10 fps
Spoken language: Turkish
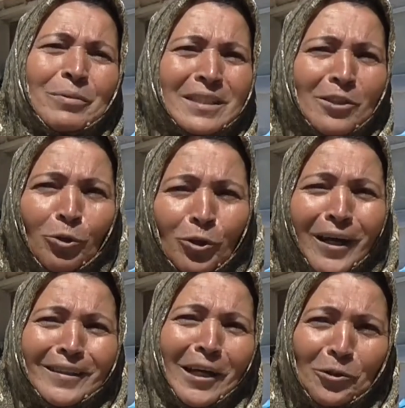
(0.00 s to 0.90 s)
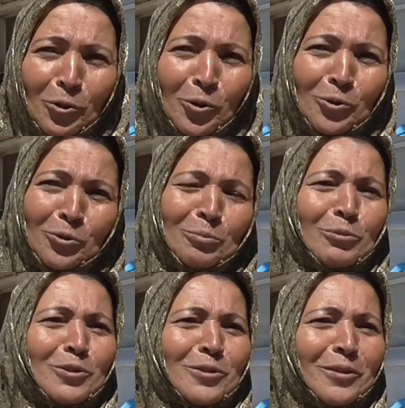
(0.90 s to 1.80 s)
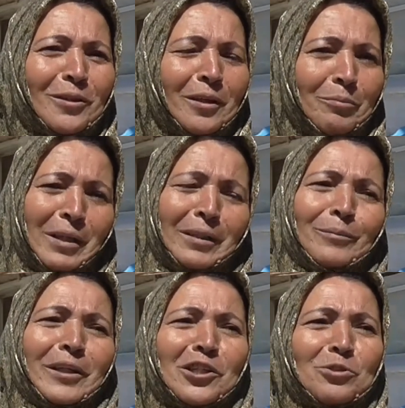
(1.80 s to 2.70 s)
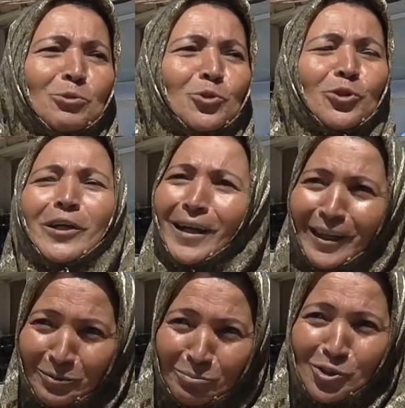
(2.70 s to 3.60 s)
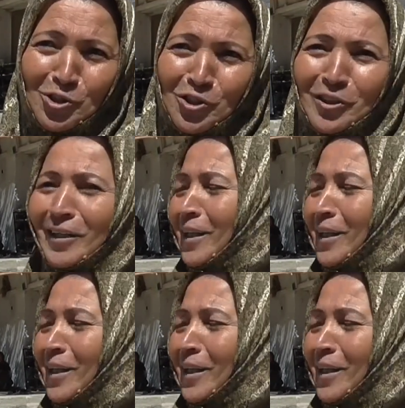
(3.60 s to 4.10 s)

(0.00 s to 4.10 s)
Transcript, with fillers: Biz de onlardan gördüğümüz, benim de yaşım küçük değil 60,